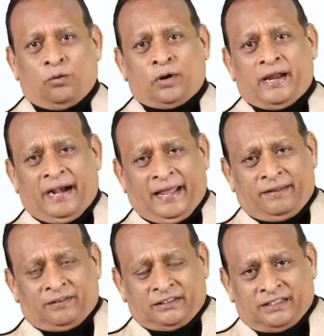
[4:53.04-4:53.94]
உங்கள் எடை
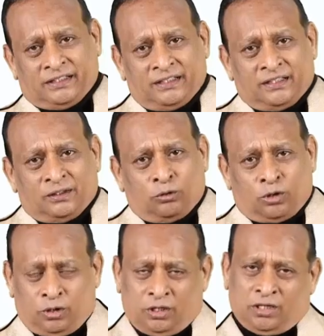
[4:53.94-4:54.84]
வந்து
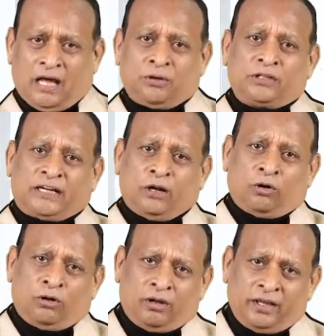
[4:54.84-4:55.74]
ஒரு அறுபது கிலோ
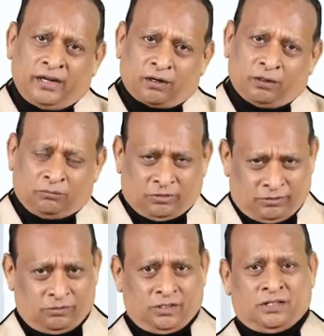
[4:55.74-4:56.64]
இருக்கணும்
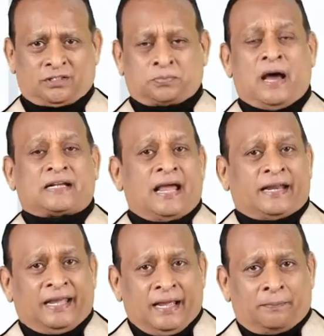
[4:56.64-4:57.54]
ஸ்மார்ட்டாக
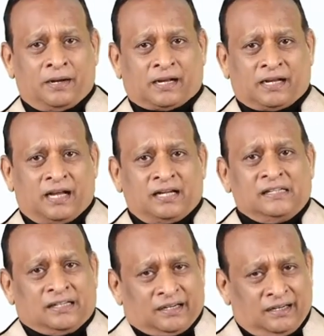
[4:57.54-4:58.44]
இருக்கீங்க அப்படின்னாக்கா
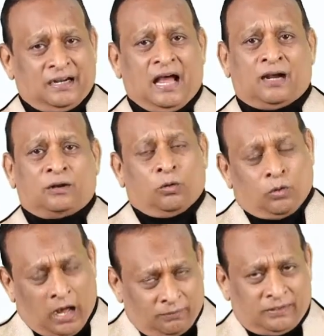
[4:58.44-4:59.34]
நான்
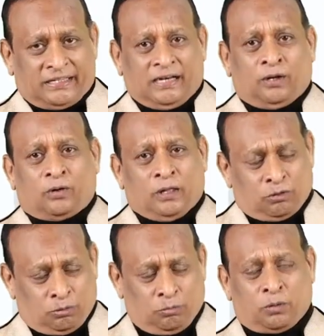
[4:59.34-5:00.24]
அறுபது கிலோவோட
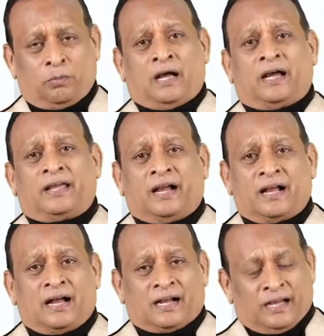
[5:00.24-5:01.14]
ரொம்ப ரொம்ப
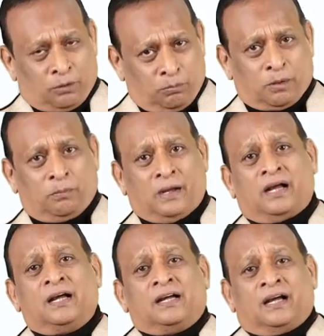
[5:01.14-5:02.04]
யங்காக ரொம்ப ரொம்ப
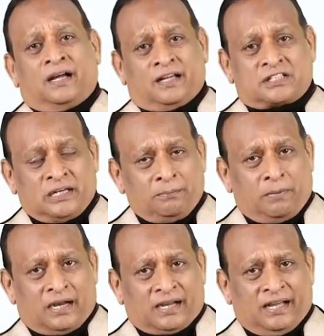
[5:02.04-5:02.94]

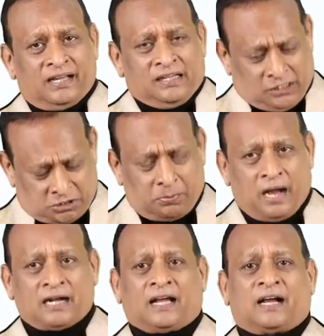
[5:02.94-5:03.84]
ஸ்லிம்மாக
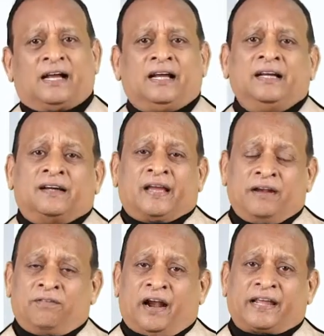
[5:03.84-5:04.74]
ஸ்மார்ட்டாக
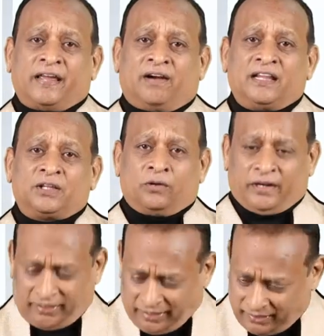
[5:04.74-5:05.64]
என் வாழ்க்கையை வாழ்ந்து
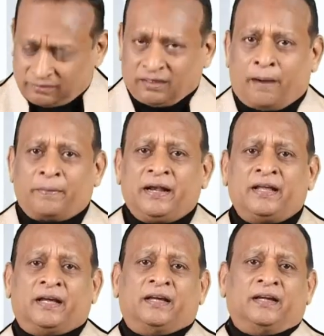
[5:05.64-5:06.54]
கொண்டிருக்கிறேன்
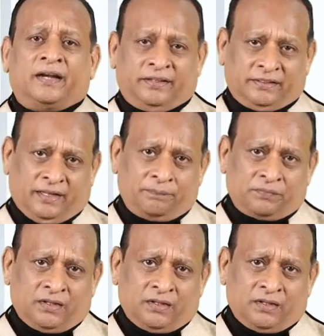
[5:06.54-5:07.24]
அப்படின்னு எழுதுங்க